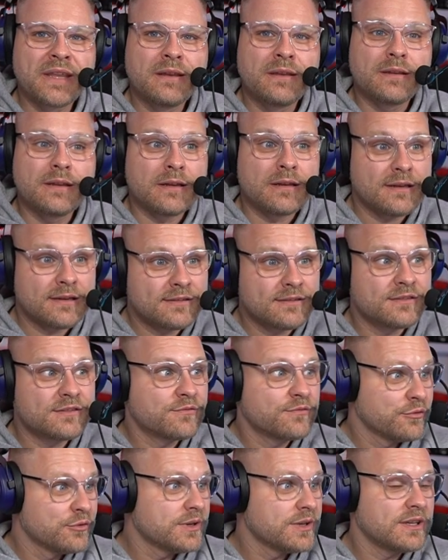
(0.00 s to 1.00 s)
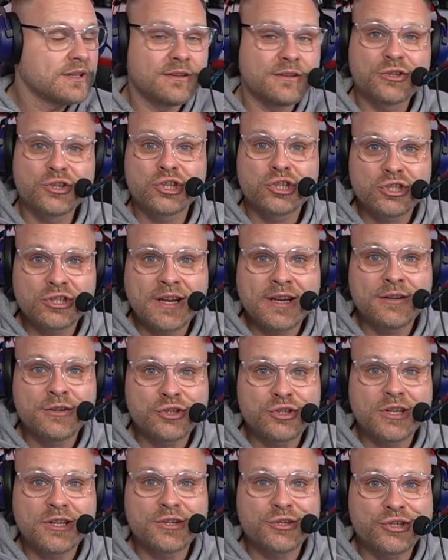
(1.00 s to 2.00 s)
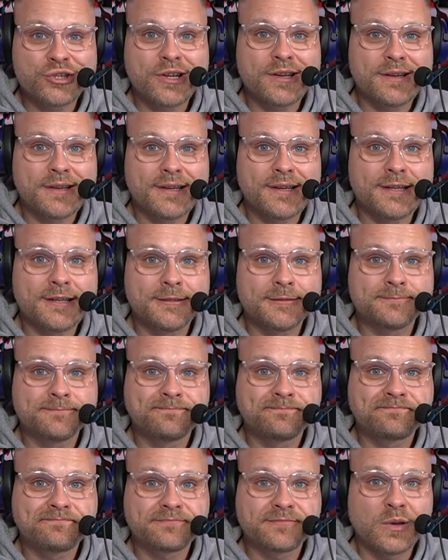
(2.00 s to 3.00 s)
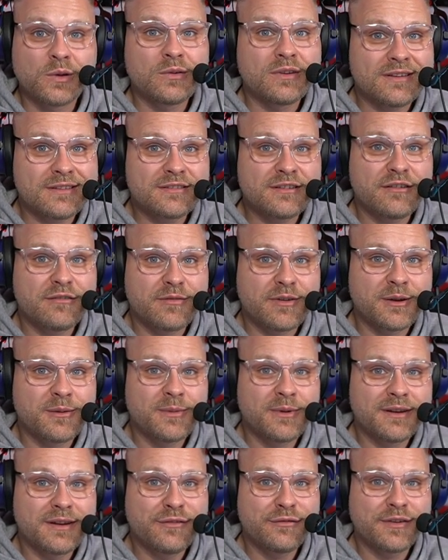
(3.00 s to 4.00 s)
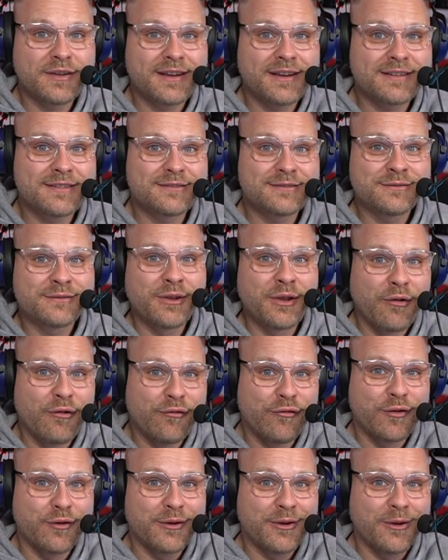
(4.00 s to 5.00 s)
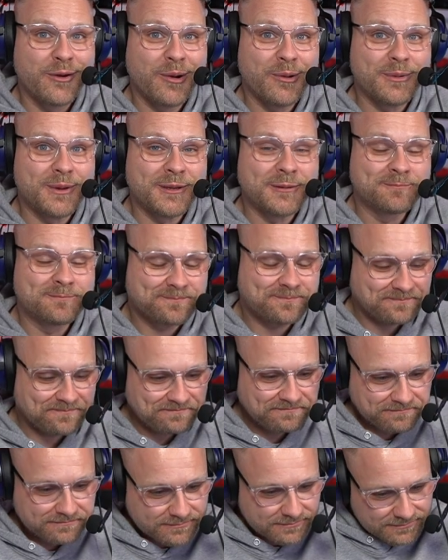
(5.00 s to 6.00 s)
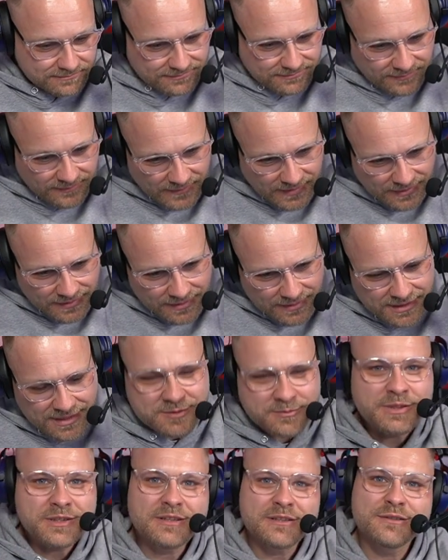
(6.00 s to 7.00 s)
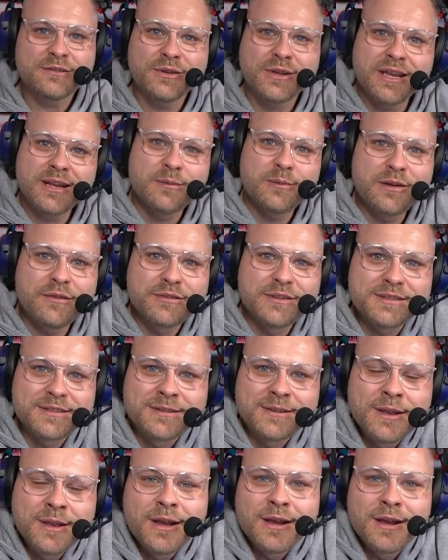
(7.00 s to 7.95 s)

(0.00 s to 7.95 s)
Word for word: Denn das ist wirklich eine Stange, Stange, Stange Geld. Und das darf man immer nicht vergessen für ein Hobby. Lass mich das doch gerne mal wissen.